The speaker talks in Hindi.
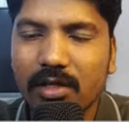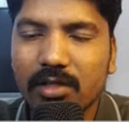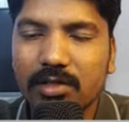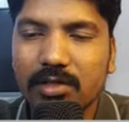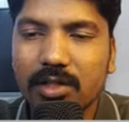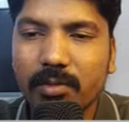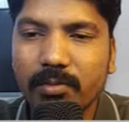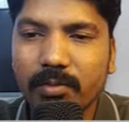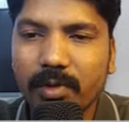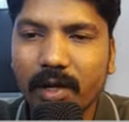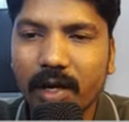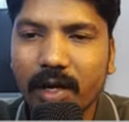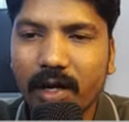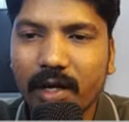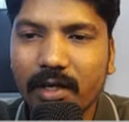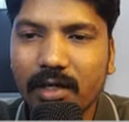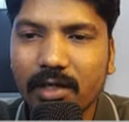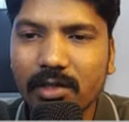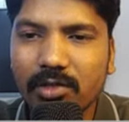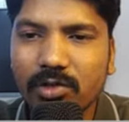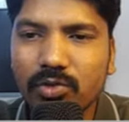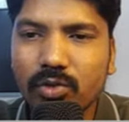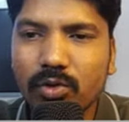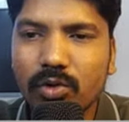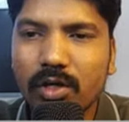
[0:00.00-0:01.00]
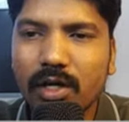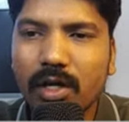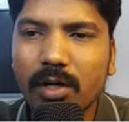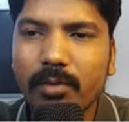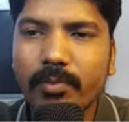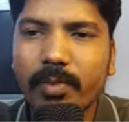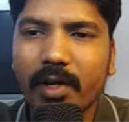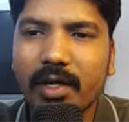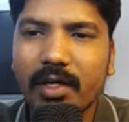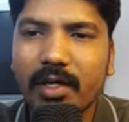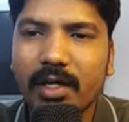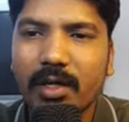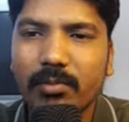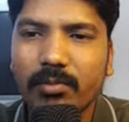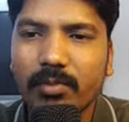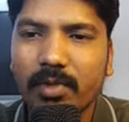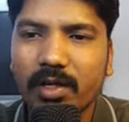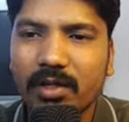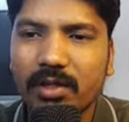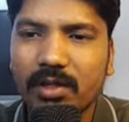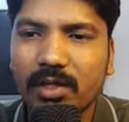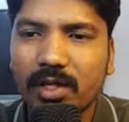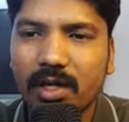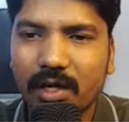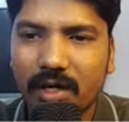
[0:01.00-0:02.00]
जब हैने शोल्डर पैटर्न
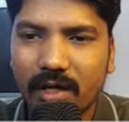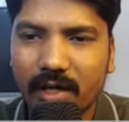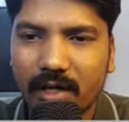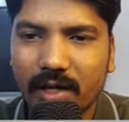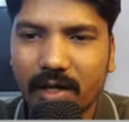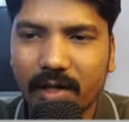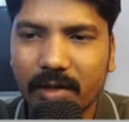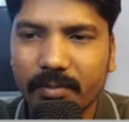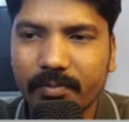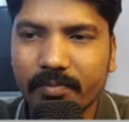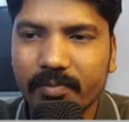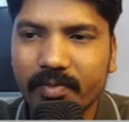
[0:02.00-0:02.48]
बनता है